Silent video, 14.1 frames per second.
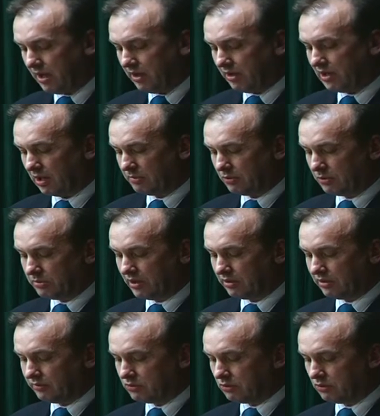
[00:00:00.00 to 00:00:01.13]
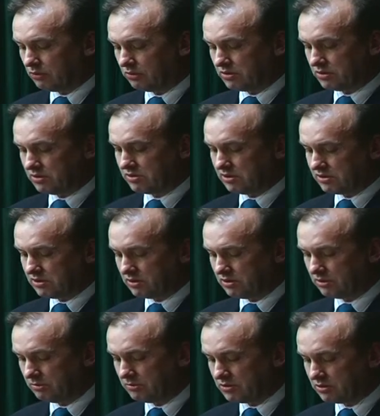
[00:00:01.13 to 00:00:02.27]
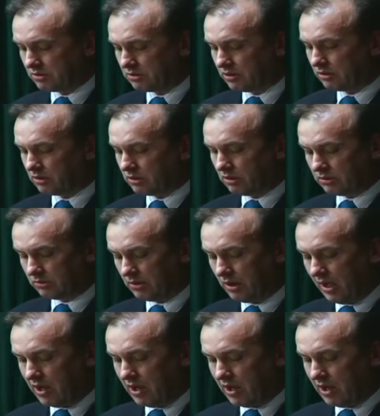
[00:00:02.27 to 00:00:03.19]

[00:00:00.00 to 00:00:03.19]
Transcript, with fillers: Jak był ubrany w grudniu 1970 roku?